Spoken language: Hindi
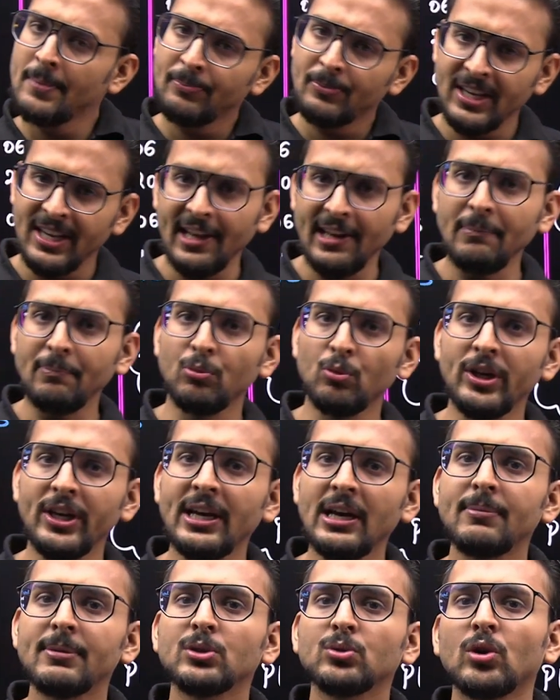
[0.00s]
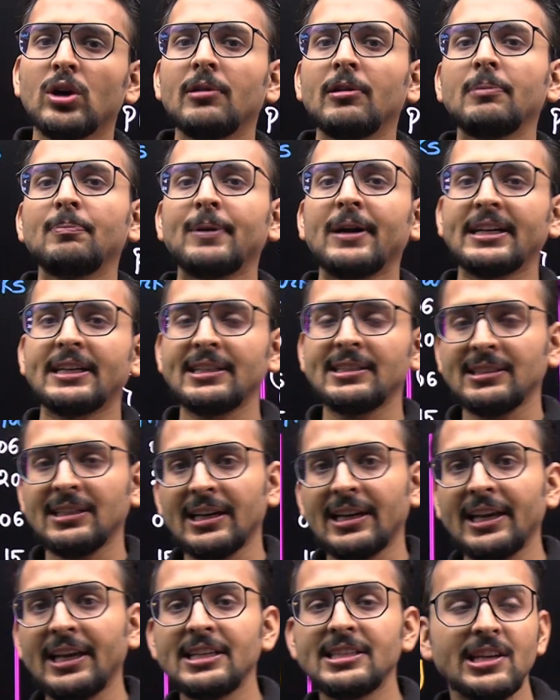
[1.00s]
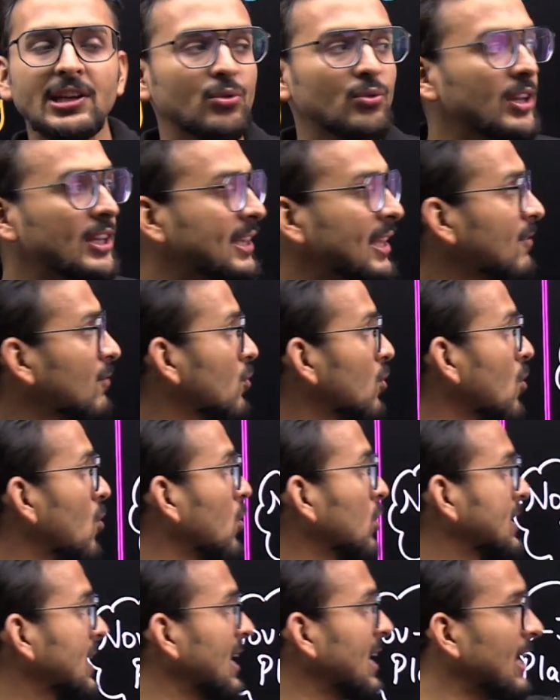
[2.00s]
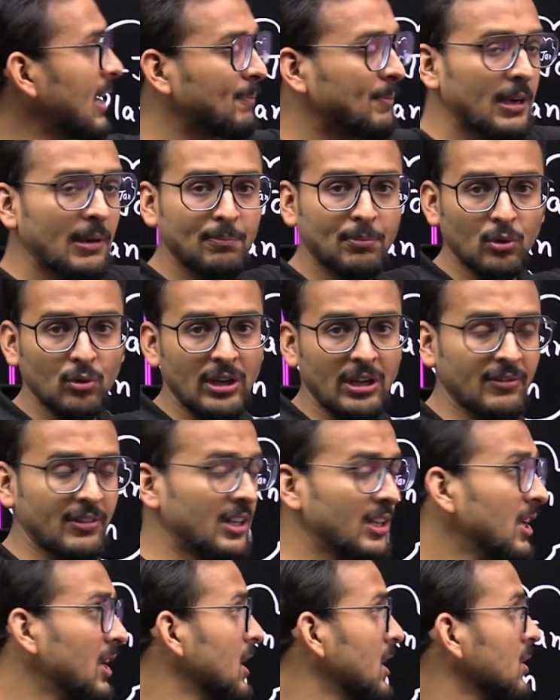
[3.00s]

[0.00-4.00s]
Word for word: तैयारी पूरी है बस थोड़ा बहुत प्रैक्टिस करने की ज़रूरत है वो होता है आपका प्रो लेवल